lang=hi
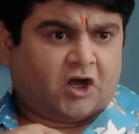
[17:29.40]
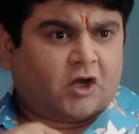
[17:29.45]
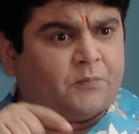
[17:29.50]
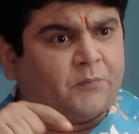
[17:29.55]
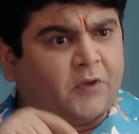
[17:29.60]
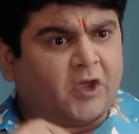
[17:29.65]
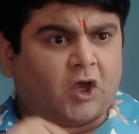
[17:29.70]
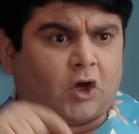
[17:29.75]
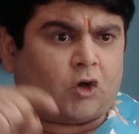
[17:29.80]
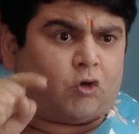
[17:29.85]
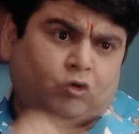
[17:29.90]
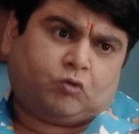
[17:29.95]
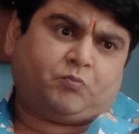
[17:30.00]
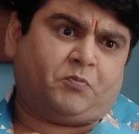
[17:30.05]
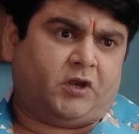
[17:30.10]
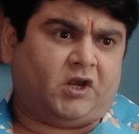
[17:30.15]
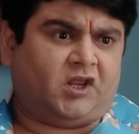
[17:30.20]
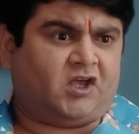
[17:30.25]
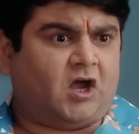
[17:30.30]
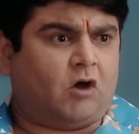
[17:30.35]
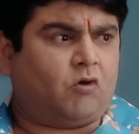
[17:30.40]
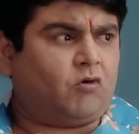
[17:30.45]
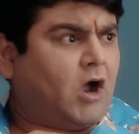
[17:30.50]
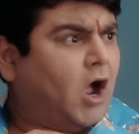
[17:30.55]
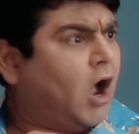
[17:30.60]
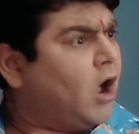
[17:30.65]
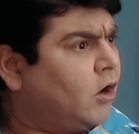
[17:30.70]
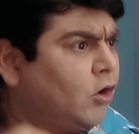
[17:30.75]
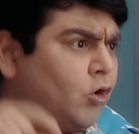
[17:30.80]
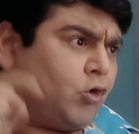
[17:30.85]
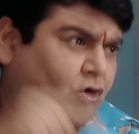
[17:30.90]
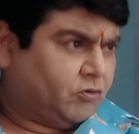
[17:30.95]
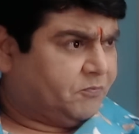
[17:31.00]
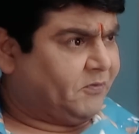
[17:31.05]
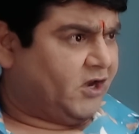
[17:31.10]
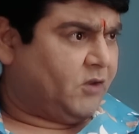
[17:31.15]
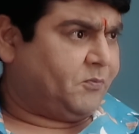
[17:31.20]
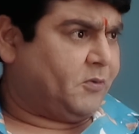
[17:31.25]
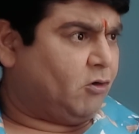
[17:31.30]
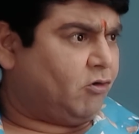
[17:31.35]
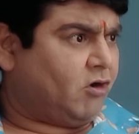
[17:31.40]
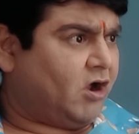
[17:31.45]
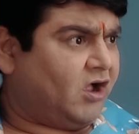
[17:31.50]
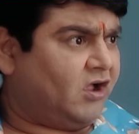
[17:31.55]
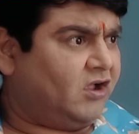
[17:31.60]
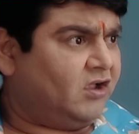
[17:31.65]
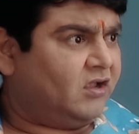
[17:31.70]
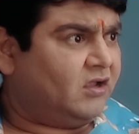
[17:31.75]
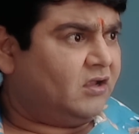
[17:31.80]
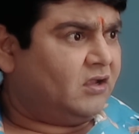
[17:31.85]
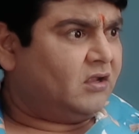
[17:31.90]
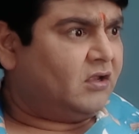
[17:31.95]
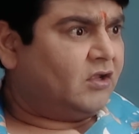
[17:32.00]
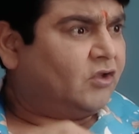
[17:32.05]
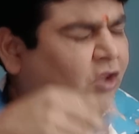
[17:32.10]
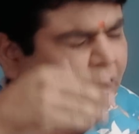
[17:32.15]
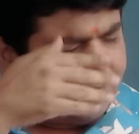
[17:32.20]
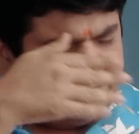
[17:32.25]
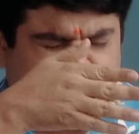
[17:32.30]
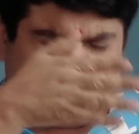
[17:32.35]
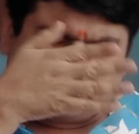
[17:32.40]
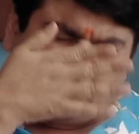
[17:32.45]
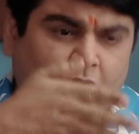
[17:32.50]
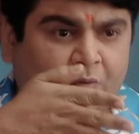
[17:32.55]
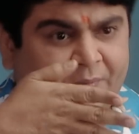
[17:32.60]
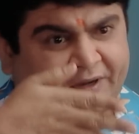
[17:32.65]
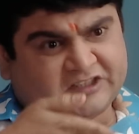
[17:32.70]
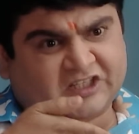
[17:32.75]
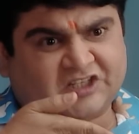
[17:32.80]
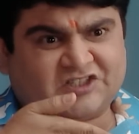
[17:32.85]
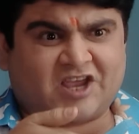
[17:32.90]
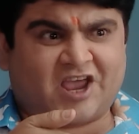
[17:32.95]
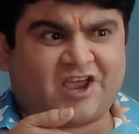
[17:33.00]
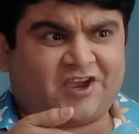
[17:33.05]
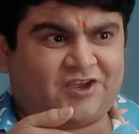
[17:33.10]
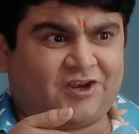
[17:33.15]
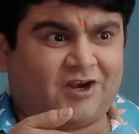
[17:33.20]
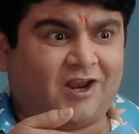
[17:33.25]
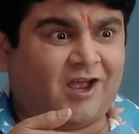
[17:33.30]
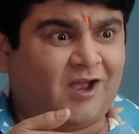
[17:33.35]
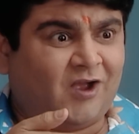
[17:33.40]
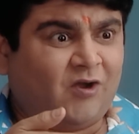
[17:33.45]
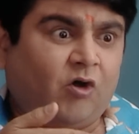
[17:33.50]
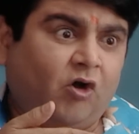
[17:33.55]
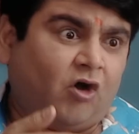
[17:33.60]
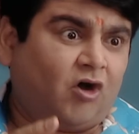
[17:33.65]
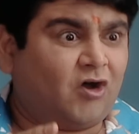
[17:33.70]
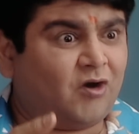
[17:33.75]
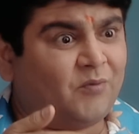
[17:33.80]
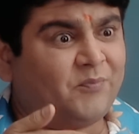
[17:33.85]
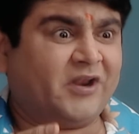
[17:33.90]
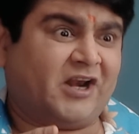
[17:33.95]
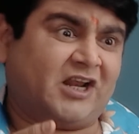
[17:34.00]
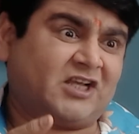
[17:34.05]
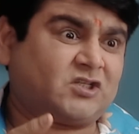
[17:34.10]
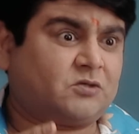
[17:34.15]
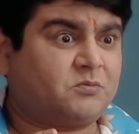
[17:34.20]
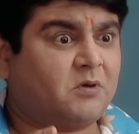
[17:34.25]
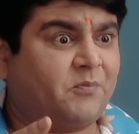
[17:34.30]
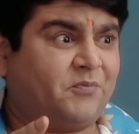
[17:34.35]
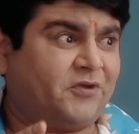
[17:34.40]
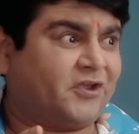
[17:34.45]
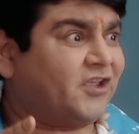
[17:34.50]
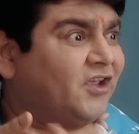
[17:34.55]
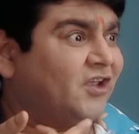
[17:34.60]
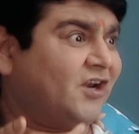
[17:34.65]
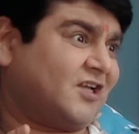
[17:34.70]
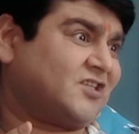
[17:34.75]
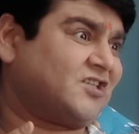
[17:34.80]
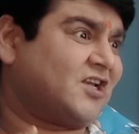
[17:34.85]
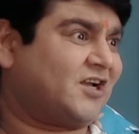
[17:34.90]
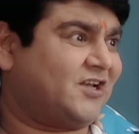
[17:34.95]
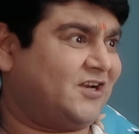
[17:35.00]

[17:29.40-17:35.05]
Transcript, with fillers: तक मैं कुछ भी नहीं खाऊंगा कुछ भी नहीं पीऊंगा तभी तो माता जी आएगी ना और मीनाक्षी भाभी की रक्षा